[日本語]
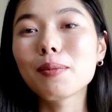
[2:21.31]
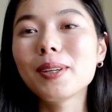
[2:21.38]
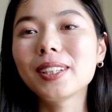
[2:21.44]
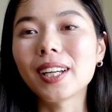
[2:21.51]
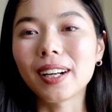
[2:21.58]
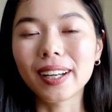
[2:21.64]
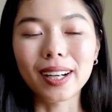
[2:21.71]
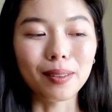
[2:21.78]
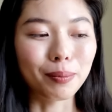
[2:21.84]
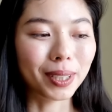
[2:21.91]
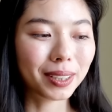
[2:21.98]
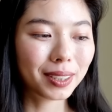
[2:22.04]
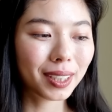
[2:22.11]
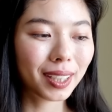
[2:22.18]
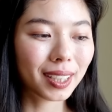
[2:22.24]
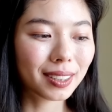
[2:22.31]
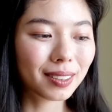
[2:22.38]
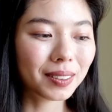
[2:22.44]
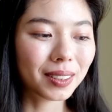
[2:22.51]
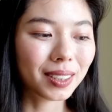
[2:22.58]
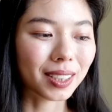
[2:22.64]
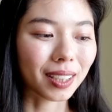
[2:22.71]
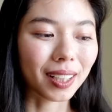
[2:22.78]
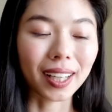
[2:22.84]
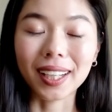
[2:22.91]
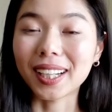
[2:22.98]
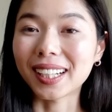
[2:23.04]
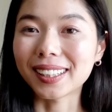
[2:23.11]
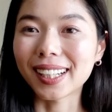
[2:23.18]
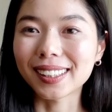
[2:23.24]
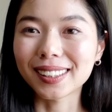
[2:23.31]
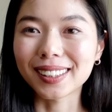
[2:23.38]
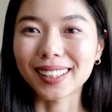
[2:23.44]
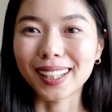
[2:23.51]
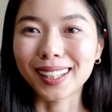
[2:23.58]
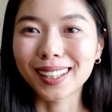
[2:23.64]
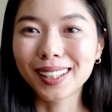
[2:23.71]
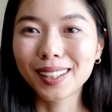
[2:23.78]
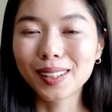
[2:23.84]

べたらめっちゃ安いんじゃないかなって